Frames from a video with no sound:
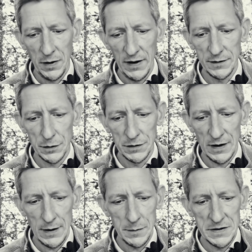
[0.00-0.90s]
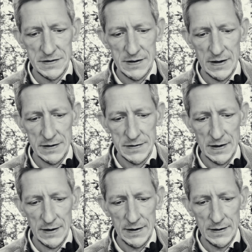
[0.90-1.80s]
Prägt euch aber ins Herz
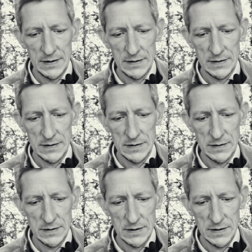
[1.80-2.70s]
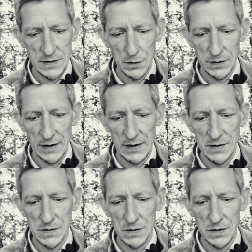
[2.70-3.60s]
ein, dass ihr euch
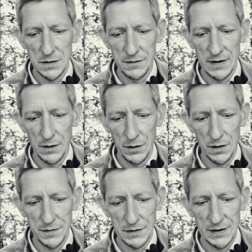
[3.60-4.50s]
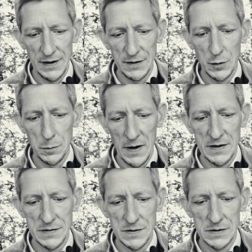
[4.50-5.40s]
keine Sorge wegen eurer Verteidigung
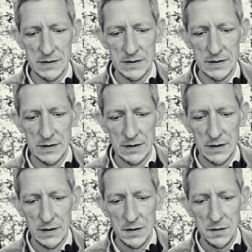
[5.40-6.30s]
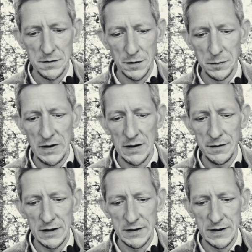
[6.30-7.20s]
machen sollt. Von mir
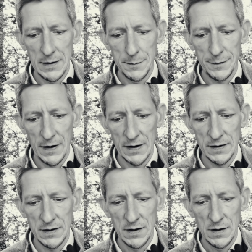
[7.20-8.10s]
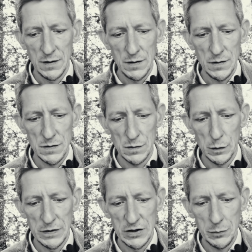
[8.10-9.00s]
werdet ihr empfangen,
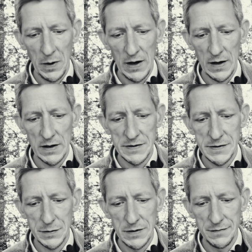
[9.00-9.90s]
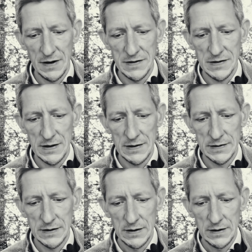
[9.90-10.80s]
sowohl die Sprache als auch die
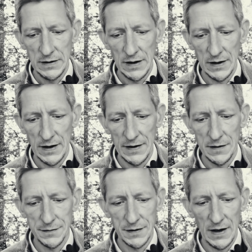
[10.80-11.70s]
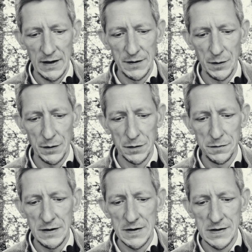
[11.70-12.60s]
Weisheit, da keiner von allen
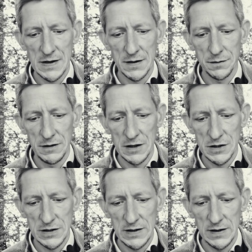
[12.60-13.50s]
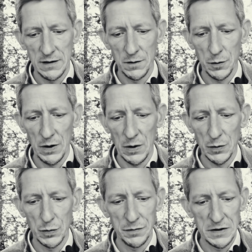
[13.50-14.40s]
euren Widersachern widerstehen oder
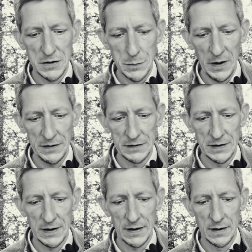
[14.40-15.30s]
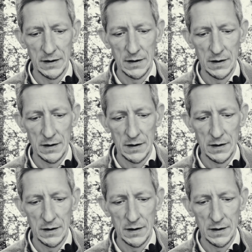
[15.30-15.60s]
auch nur widersprechen kann.